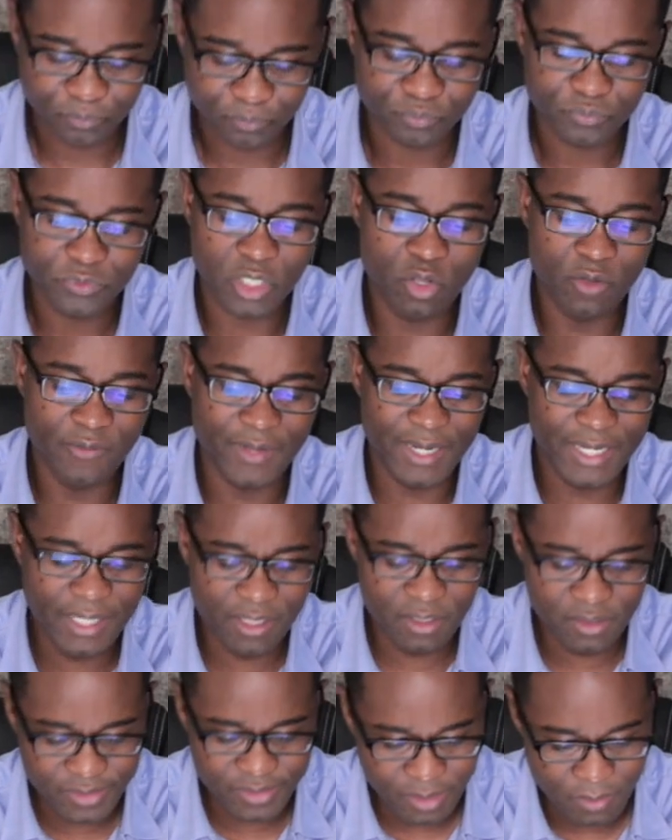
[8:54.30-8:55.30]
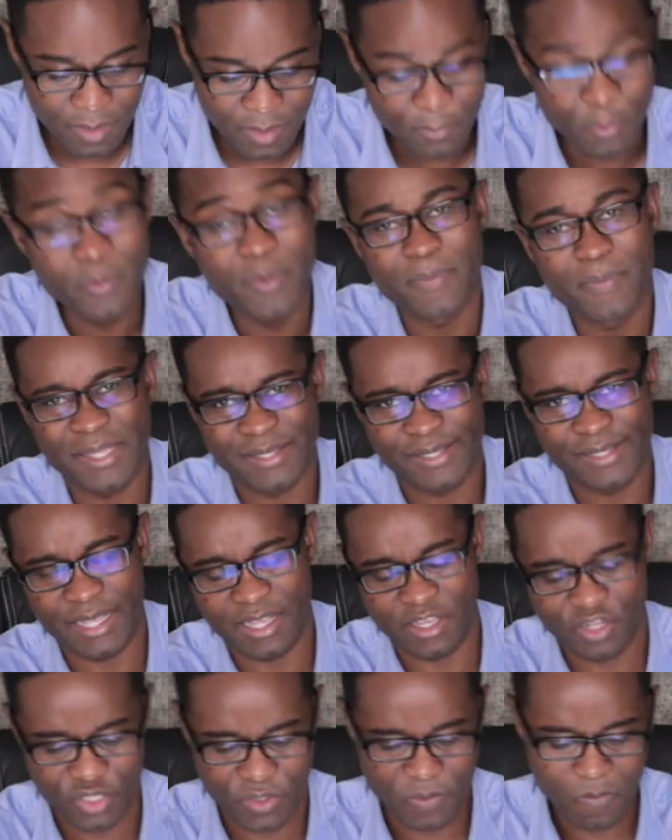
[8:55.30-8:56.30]
On va lire ensemble un premier
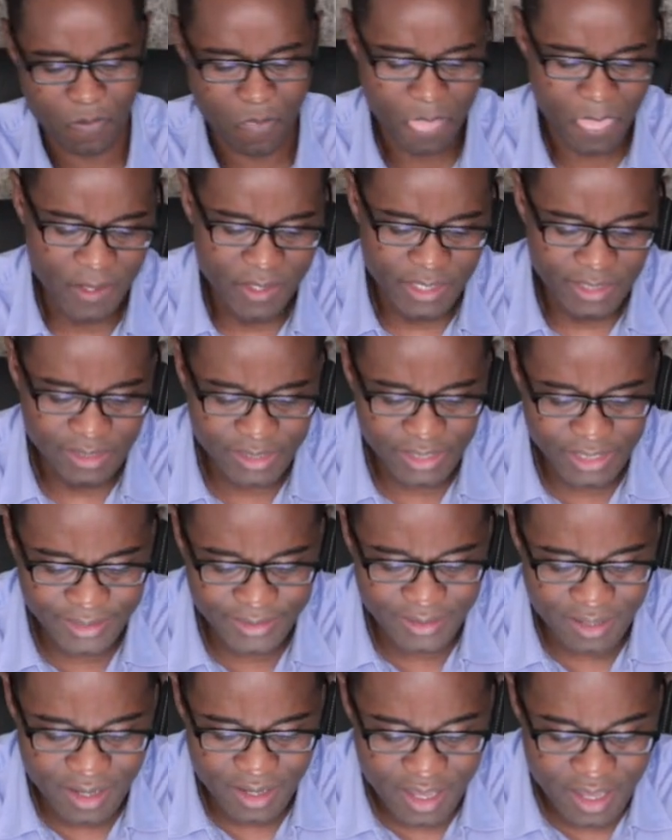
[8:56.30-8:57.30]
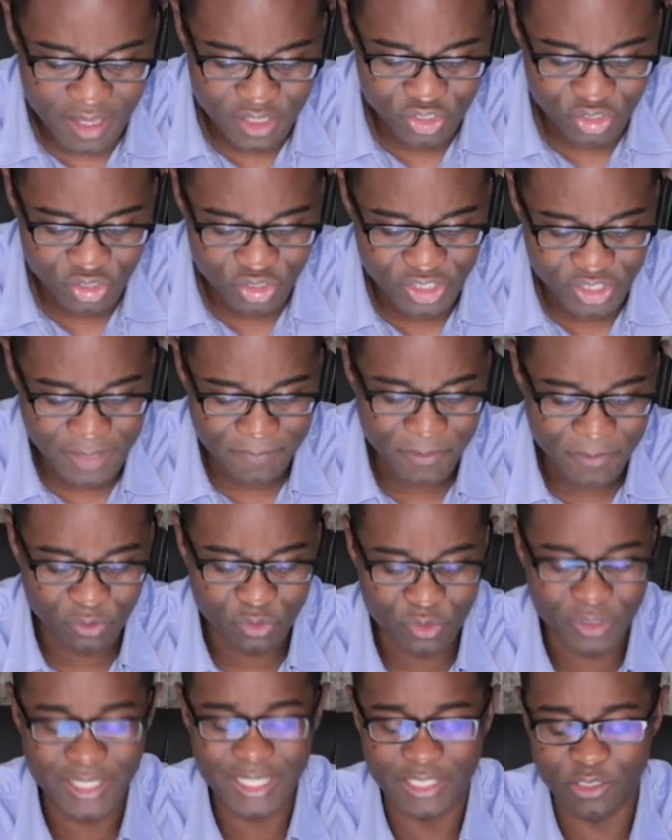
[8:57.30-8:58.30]
passage qui est dans 1 Jean chapitre
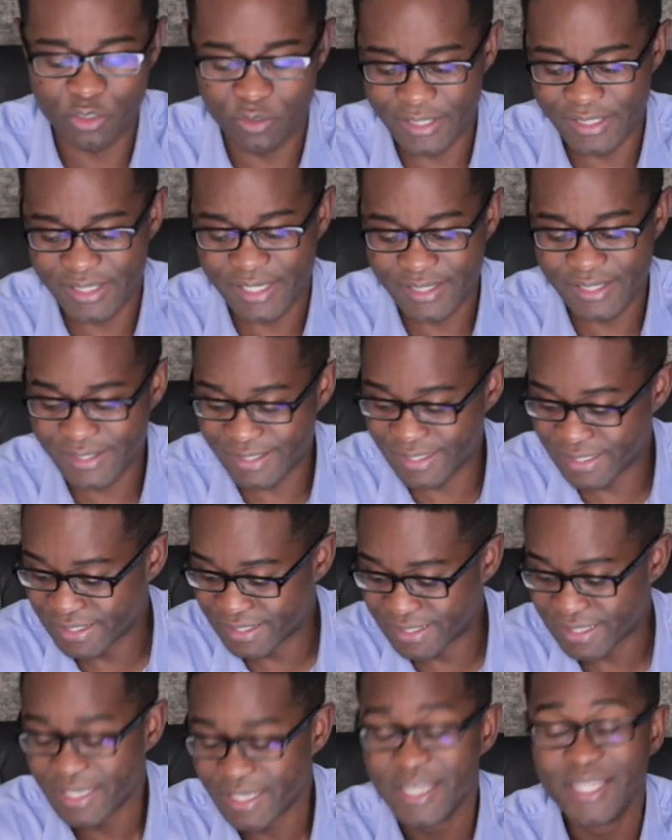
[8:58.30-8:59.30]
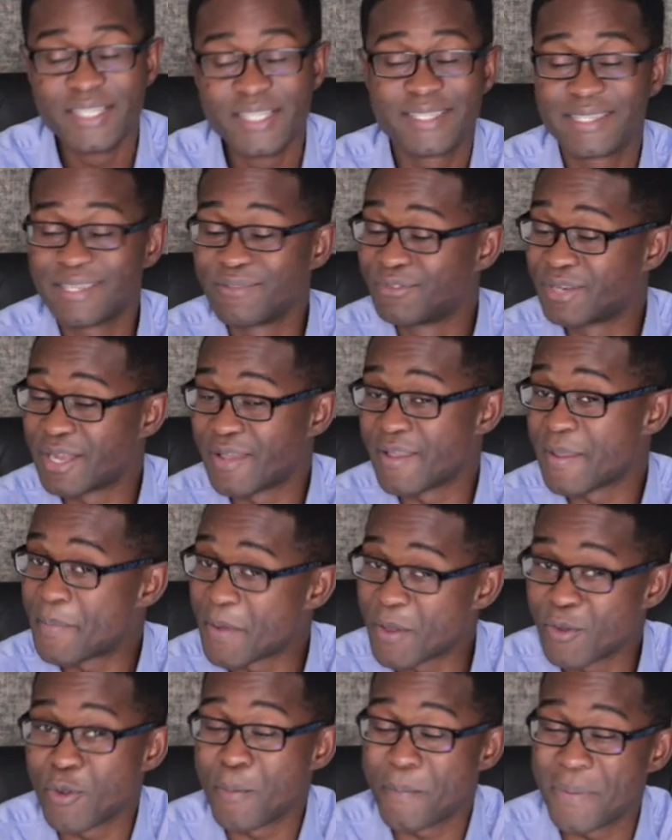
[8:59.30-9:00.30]
4, le verset 6. Si vous n'avez pas
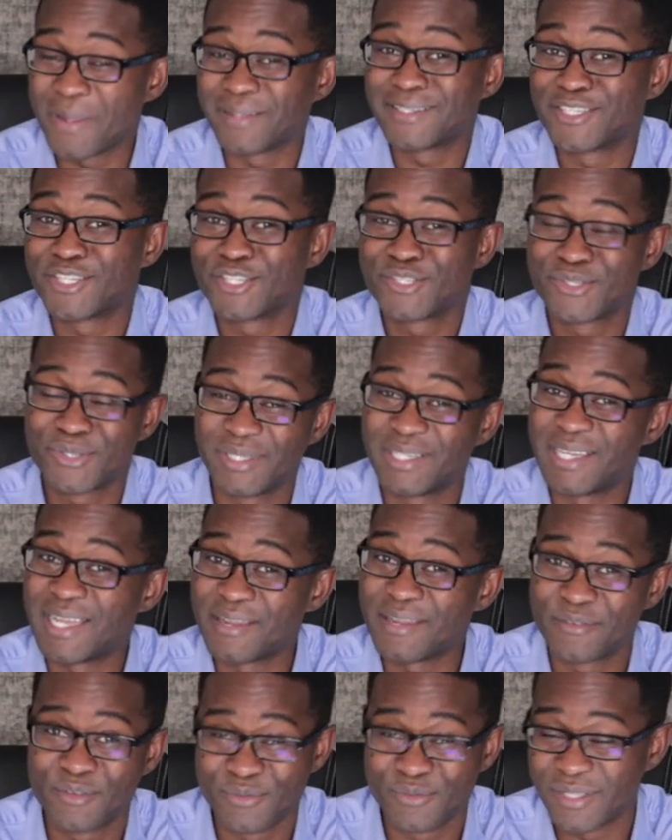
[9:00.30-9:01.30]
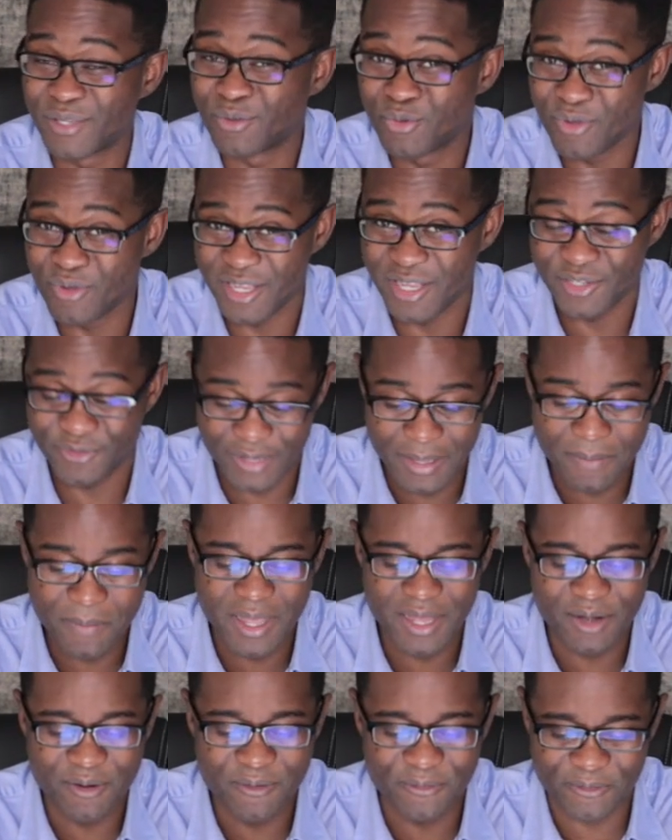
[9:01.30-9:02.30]
encore partagé ce live, je vous encourage vraiment à le
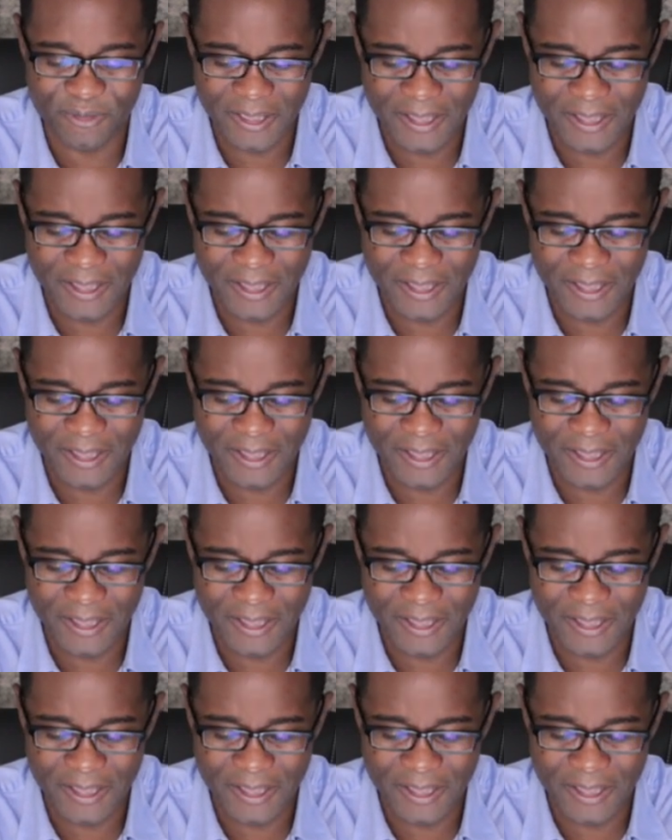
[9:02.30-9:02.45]
faire.